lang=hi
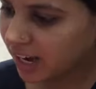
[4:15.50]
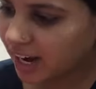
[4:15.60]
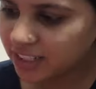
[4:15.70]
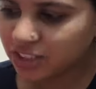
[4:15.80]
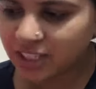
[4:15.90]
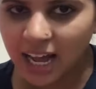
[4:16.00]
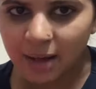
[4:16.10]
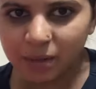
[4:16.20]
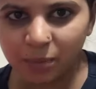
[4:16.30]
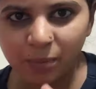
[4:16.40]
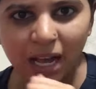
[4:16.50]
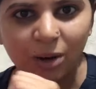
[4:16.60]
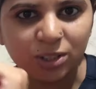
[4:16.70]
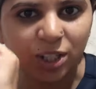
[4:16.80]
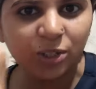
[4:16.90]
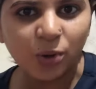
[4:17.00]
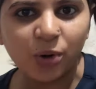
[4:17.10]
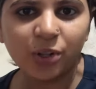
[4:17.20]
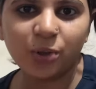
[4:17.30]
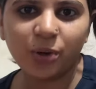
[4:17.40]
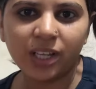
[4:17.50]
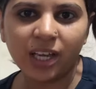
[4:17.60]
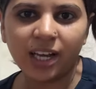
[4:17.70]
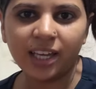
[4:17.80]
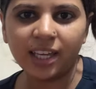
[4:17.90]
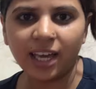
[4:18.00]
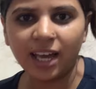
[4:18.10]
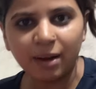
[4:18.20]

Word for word: अर्चना आपकी ब्लाउज की डोरी तोड़ के गई है